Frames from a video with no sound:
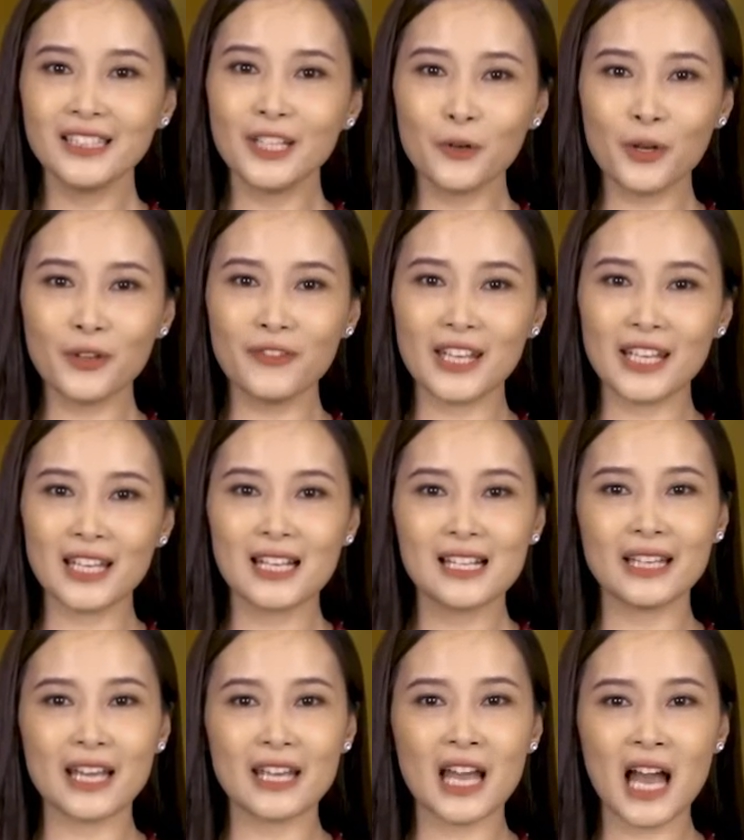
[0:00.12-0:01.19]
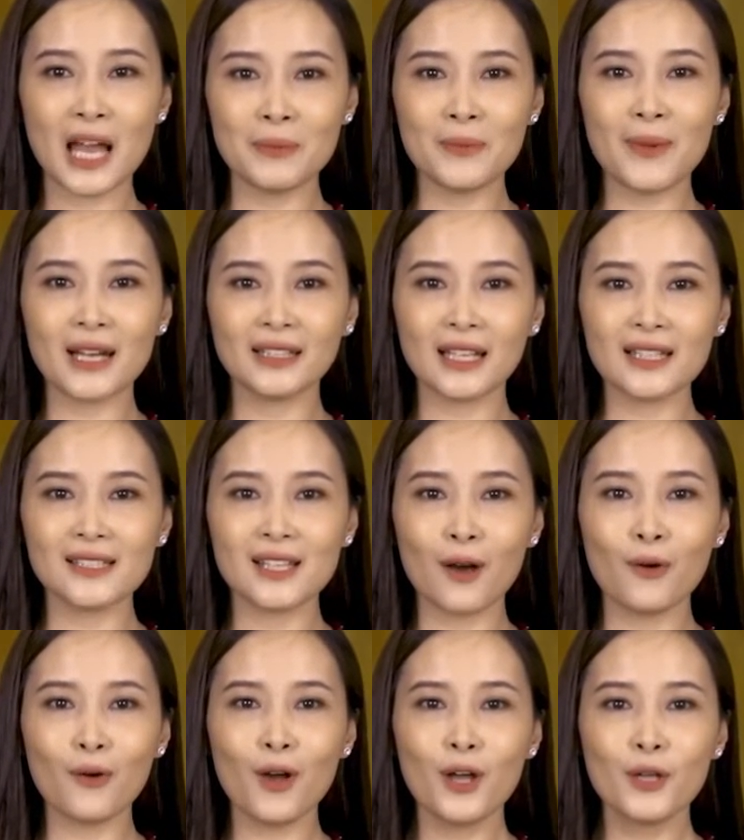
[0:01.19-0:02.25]
Thưa quý vị, ngày 23 tháng
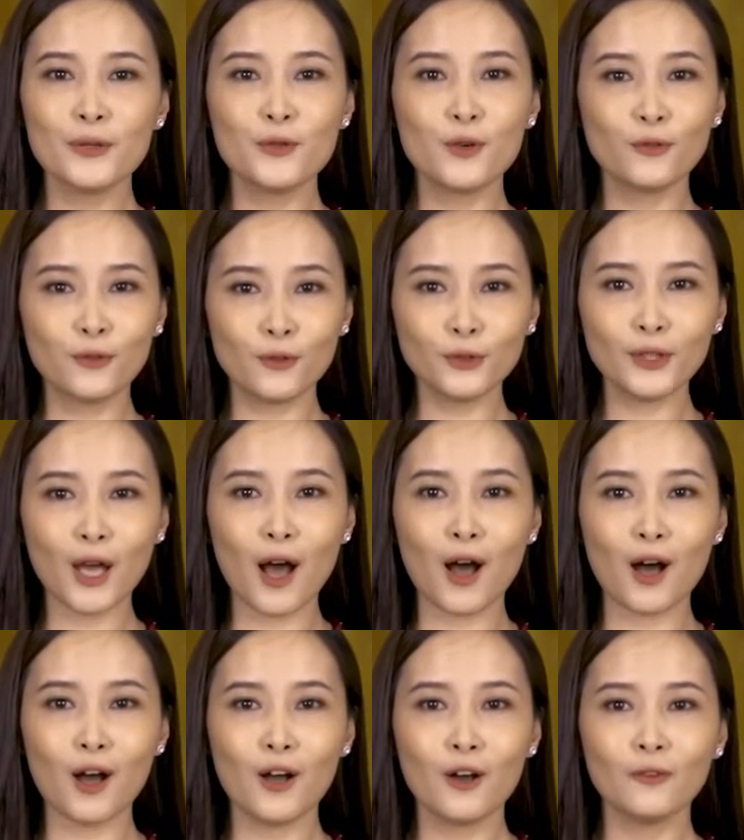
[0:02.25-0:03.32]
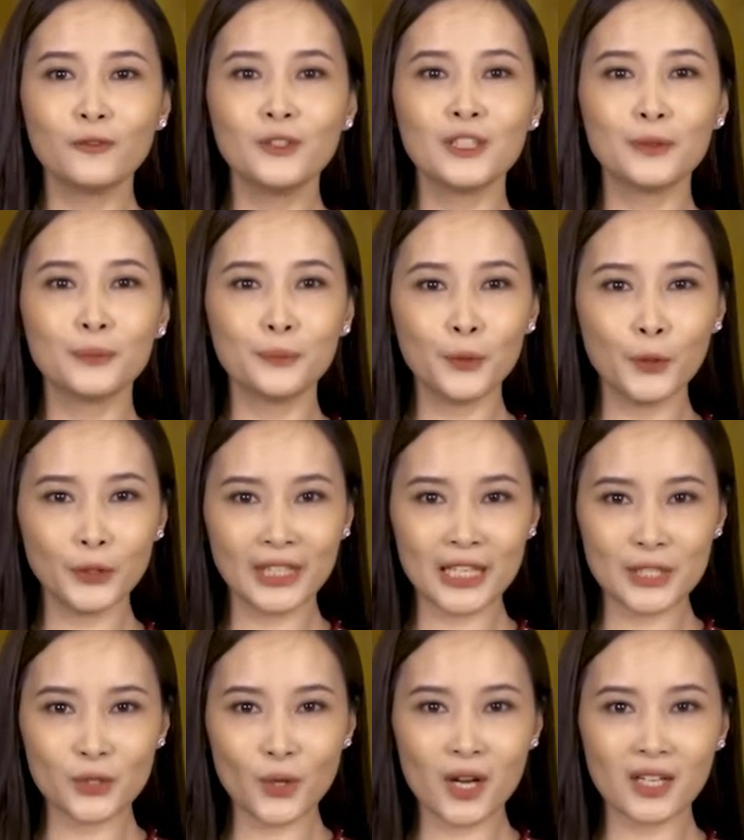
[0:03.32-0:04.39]
6, Chùa Phú Thọ, phường Bùi
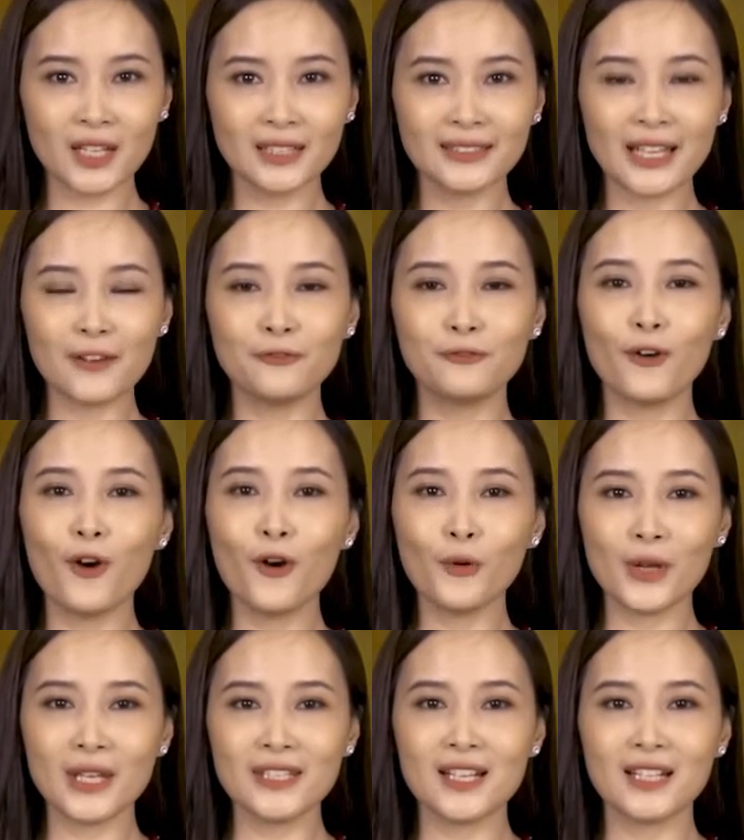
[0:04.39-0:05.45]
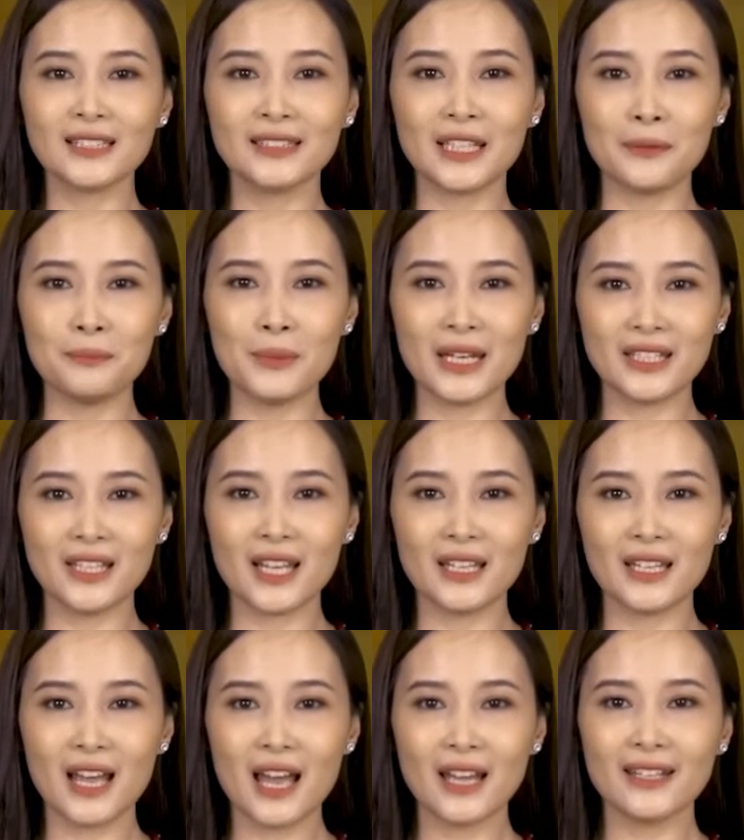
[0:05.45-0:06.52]
Thị Xuân, thành phố Quy Nhơn, tỉnh Bình
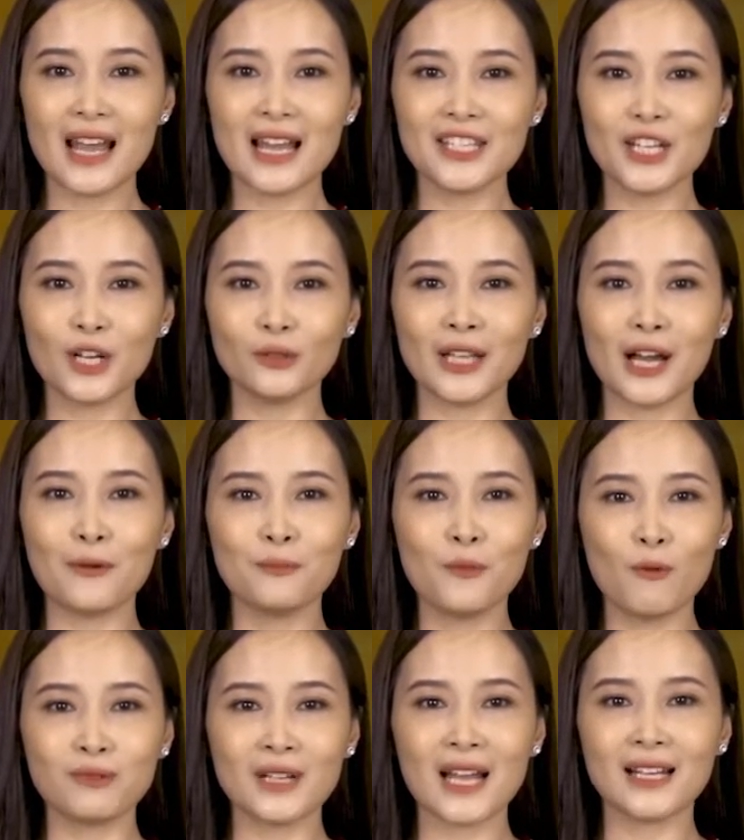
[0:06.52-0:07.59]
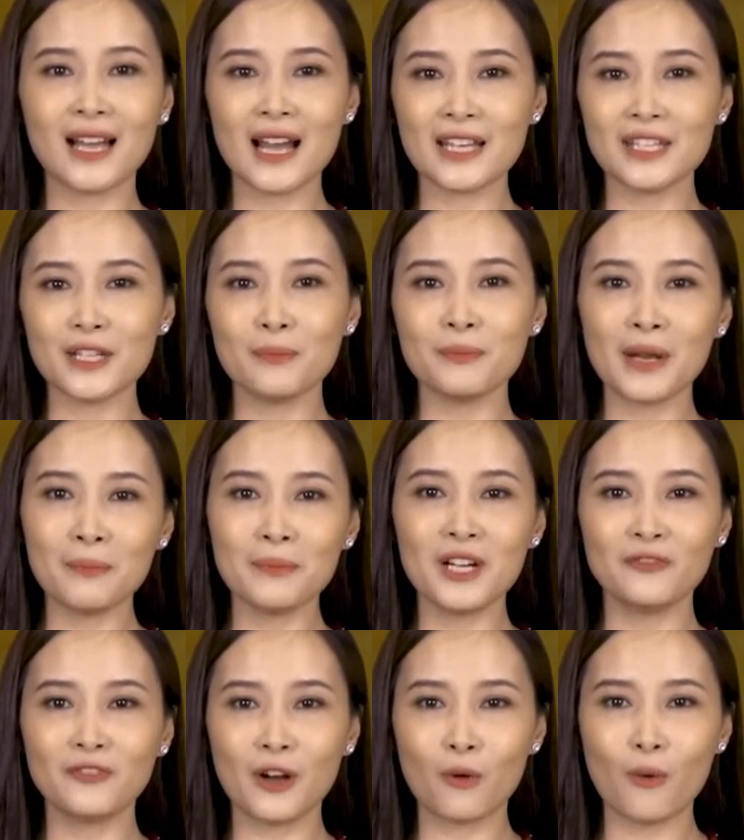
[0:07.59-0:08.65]
Định đã trao tặng
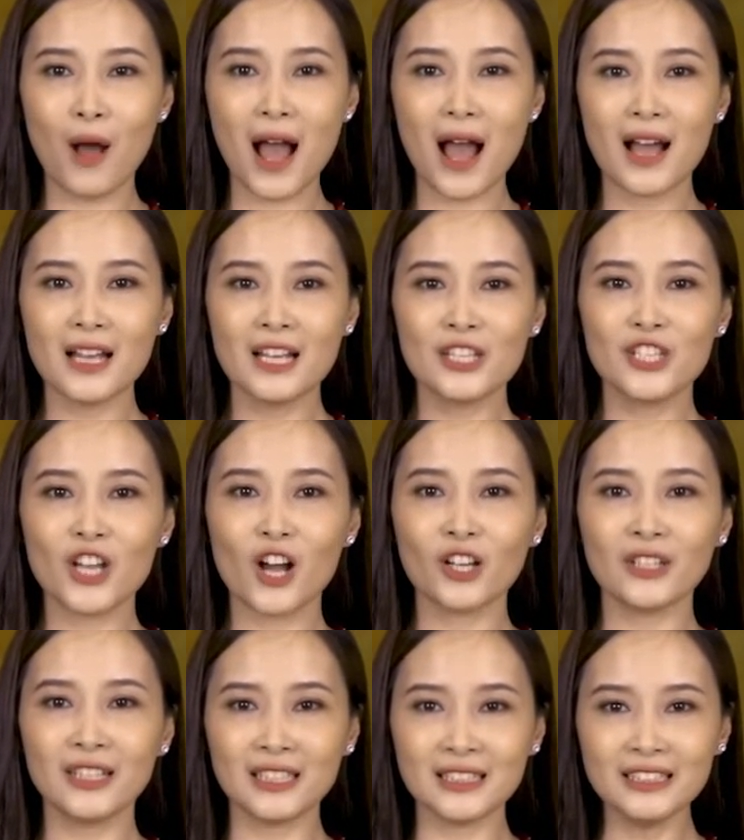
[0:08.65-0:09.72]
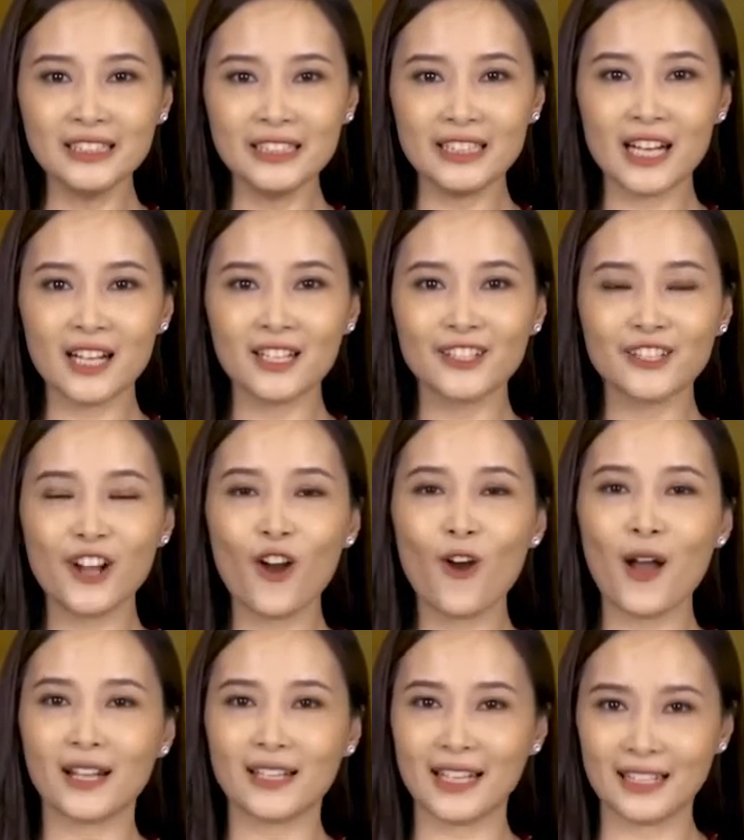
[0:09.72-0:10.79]
1.250 phần quà cho những người dân có
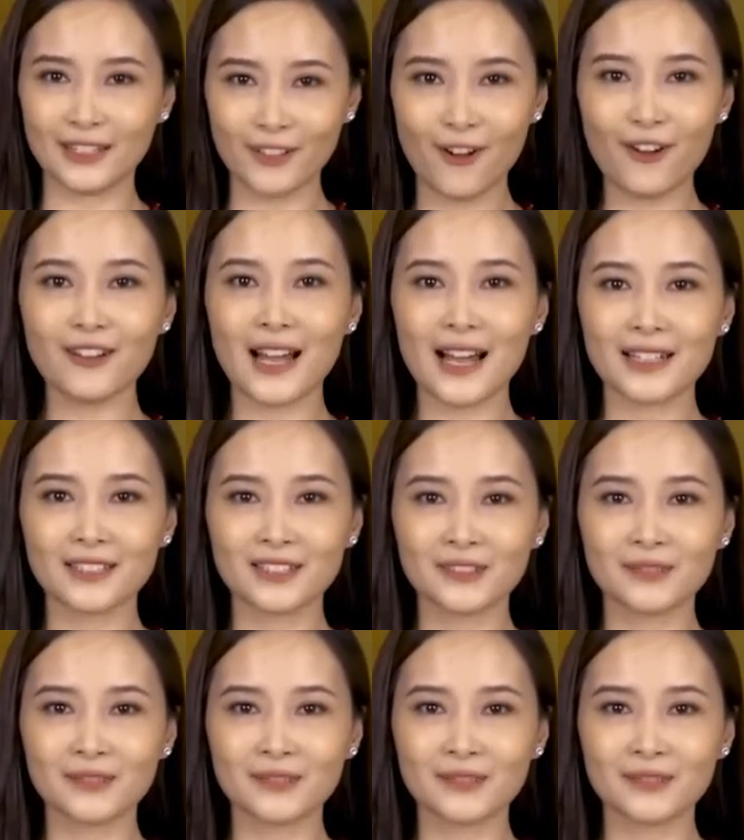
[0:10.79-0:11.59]
hoàn cảnh khó khăn.